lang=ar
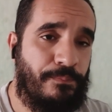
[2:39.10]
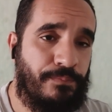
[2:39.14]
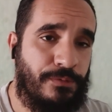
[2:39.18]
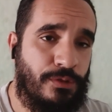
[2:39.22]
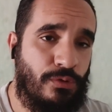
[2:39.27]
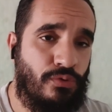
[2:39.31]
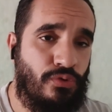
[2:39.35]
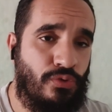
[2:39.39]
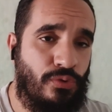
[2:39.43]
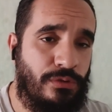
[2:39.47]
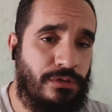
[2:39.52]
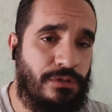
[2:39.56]

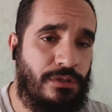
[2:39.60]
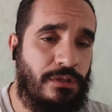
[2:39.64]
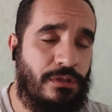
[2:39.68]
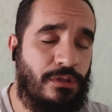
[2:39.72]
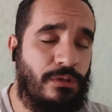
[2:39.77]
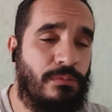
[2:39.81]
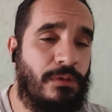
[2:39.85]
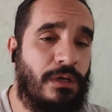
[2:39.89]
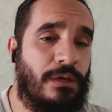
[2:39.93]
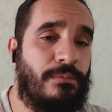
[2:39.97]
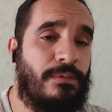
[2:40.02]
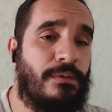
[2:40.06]
واش قلت
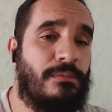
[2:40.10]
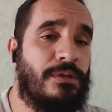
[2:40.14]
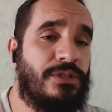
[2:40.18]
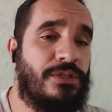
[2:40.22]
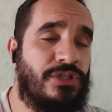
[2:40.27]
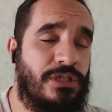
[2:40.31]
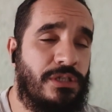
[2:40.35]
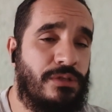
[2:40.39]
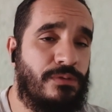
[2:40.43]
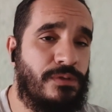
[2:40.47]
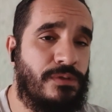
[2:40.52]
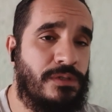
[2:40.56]
لكم قبل ما
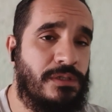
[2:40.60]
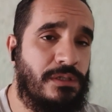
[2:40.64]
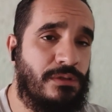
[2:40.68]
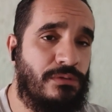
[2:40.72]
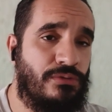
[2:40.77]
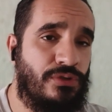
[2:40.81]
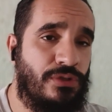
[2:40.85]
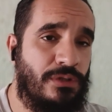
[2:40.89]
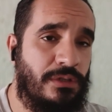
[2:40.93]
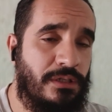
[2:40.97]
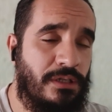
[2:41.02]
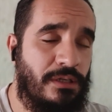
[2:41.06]
تشريو الزيت
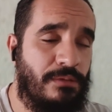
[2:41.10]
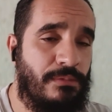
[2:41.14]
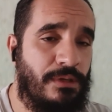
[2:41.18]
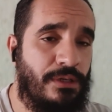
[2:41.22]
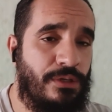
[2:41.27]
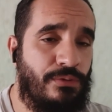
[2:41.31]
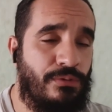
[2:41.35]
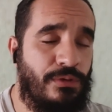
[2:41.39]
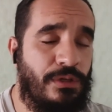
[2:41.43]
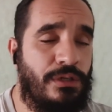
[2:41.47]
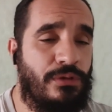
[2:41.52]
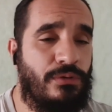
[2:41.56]
واش الكلمه
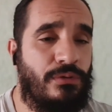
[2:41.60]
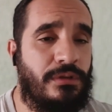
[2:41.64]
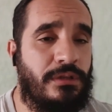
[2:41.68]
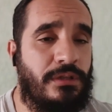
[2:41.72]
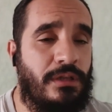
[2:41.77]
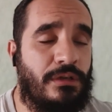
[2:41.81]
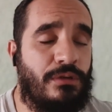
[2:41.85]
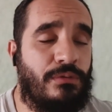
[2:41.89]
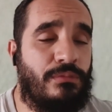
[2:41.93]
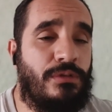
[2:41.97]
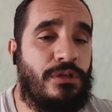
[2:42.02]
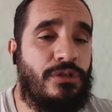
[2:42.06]
الاولى اللي قلت
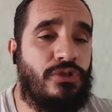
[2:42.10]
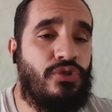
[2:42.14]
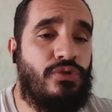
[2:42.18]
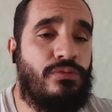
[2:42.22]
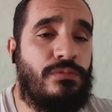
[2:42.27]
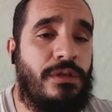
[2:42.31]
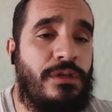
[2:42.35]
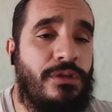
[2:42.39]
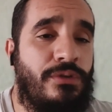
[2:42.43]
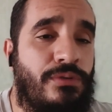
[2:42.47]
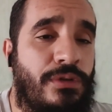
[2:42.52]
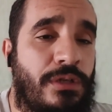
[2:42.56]
لكم
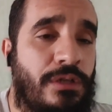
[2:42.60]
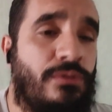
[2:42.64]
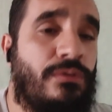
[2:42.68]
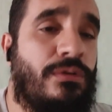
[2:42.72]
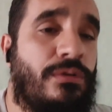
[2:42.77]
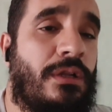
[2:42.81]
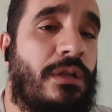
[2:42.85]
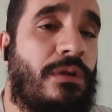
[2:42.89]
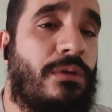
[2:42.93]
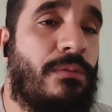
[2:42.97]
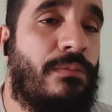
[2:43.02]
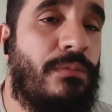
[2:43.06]
الجمله الاولى اللي
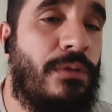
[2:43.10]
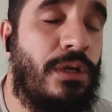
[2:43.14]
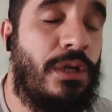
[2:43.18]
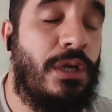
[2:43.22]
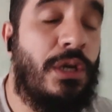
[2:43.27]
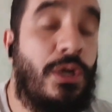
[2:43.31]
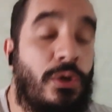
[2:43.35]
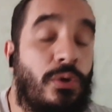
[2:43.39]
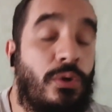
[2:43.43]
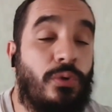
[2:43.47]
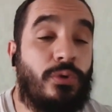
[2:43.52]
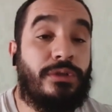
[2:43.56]
قلت لكم
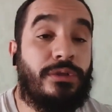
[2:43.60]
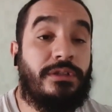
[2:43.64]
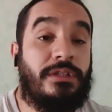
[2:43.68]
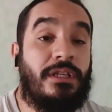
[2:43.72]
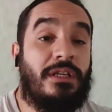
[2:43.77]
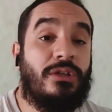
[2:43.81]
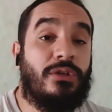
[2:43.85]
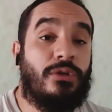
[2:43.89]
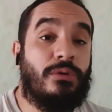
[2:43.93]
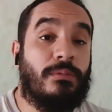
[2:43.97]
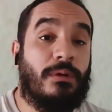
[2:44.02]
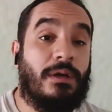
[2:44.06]
قلت
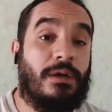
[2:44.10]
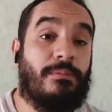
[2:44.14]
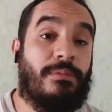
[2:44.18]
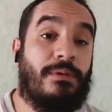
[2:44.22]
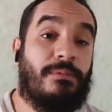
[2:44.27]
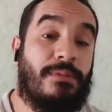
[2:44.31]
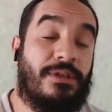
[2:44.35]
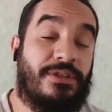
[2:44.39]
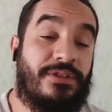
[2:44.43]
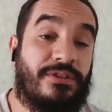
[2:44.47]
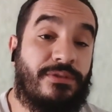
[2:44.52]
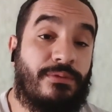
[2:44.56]
لكم قبل
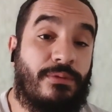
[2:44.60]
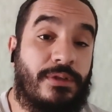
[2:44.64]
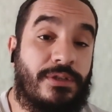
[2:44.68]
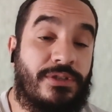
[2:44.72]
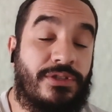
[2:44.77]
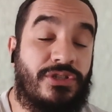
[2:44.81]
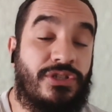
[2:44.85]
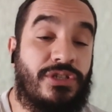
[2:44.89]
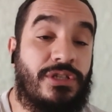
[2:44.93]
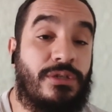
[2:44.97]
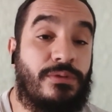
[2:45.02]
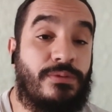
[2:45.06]
ما
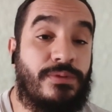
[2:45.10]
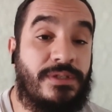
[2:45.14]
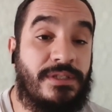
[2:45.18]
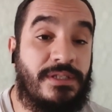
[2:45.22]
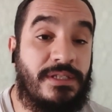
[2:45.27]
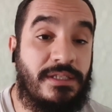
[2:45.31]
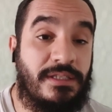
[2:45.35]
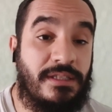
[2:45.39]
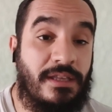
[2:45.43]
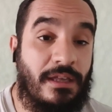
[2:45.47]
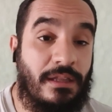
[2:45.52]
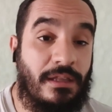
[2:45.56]
تشريو
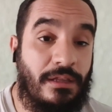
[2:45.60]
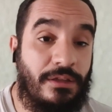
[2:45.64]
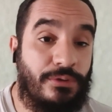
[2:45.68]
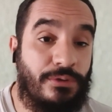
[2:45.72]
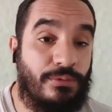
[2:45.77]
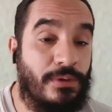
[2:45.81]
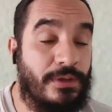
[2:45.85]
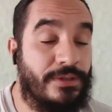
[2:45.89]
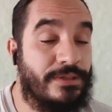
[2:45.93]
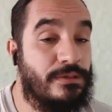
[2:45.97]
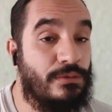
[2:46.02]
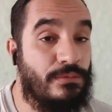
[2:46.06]
الزيت هذا
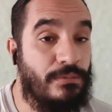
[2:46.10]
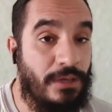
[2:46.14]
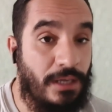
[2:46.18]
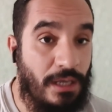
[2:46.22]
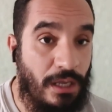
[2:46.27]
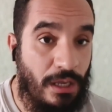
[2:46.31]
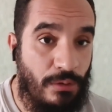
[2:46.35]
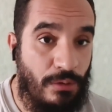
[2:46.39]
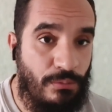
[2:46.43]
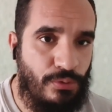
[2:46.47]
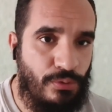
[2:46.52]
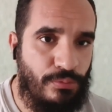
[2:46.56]
تواصلوا
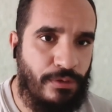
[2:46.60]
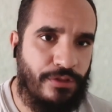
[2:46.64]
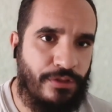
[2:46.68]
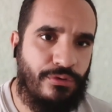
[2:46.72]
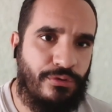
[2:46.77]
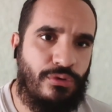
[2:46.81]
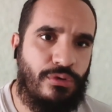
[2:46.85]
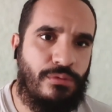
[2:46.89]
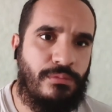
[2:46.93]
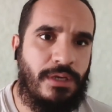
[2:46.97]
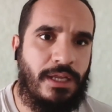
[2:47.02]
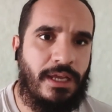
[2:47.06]
معاهم
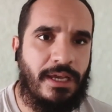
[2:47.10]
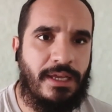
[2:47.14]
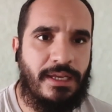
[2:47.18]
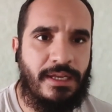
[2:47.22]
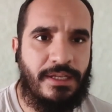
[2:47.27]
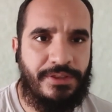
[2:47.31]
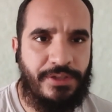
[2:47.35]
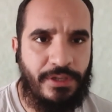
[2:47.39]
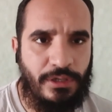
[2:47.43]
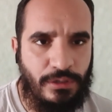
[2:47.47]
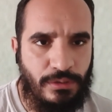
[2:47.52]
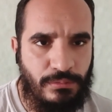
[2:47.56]
وبعثوا لهم الحاله
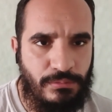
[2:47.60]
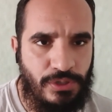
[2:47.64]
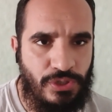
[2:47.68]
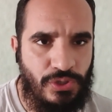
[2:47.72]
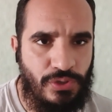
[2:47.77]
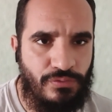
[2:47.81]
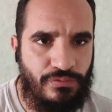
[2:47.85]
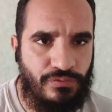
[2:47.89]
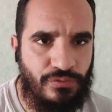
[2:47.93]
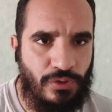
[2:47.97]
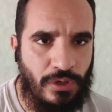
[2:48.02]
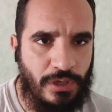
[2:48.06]
تاعكم
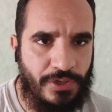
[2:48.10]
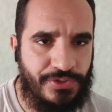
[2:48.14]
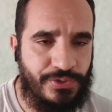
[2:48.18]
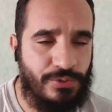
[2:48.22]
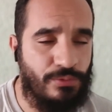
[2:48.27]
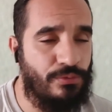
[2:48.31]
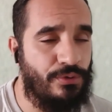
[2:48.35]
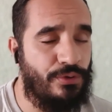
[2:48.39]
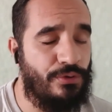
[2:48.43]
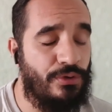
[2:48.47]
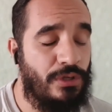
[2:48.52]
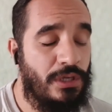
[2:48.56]
يشوفوها
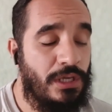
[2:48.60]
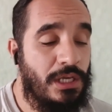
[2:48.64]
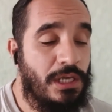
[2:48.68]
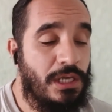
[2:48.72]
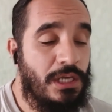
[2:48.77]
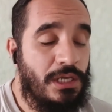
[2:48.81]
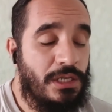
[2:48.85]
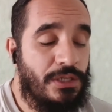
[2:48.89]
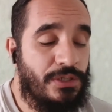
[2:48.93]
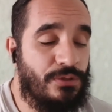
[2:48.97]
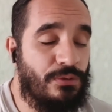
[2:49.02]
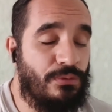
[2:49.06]
صوروا
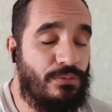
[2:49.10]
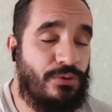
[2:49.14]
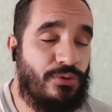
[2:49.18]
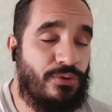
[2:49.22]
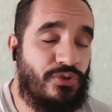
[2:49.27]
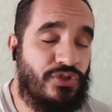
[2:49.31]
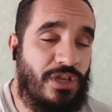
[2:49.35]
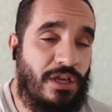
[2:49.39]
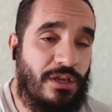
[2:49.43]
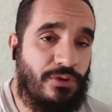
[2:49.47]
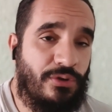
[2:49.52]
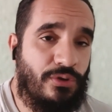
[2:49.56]
صوروا
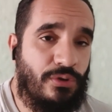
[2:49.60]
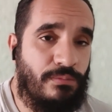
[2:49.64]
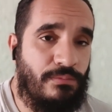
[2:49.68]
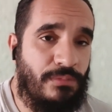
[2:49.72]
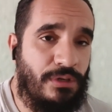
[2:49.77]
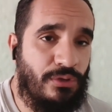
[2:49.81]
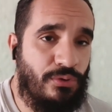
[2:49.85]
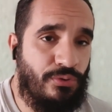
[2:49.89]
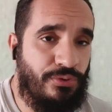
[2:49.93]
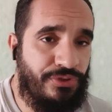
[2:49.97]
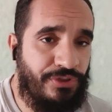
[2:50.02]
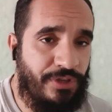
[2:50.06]
شعركم من
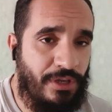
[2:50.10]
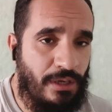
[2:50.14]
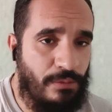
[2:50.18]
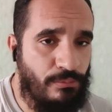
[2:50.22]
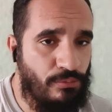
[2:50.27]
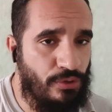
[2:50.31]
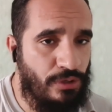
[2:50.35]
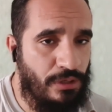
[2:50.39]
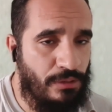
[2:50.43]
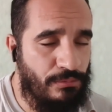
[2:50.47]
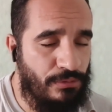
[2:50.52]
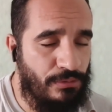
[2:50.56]
القدام
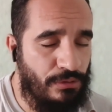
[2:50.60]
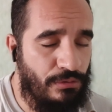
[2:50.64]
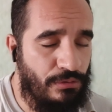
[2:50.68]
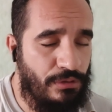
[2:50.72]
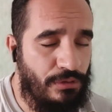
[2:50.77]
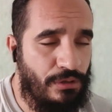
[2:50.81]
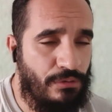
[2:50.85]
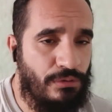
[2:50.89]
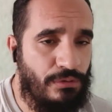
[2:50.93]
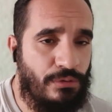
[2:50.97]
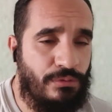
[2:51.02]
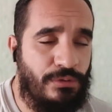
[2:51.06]
ولا من
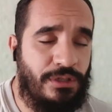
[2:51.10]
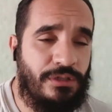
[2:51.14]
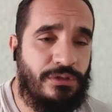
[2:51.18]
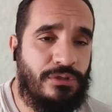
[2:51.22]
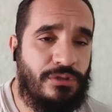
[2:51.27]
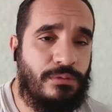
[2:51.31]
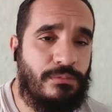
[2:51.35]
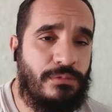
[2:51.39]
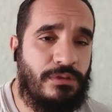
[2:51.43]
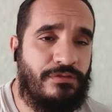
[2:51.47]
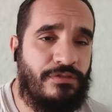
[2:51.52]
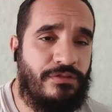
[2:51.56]
لورا ولا وين
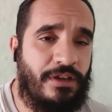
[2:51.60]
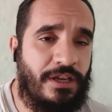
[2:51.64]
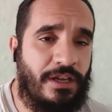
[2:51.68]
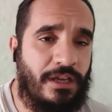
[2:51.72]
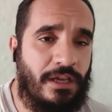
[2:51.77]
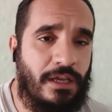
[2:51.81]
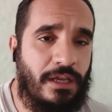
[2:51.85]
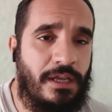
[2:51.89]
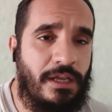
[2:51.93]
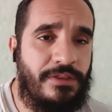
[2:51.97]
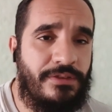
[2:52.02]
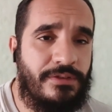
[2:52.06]
عندكم
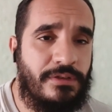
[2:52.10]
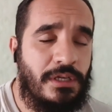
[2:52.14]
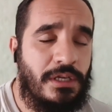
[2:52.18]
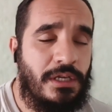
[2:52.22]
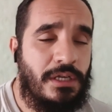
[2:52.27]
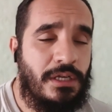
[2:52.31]
الفراغات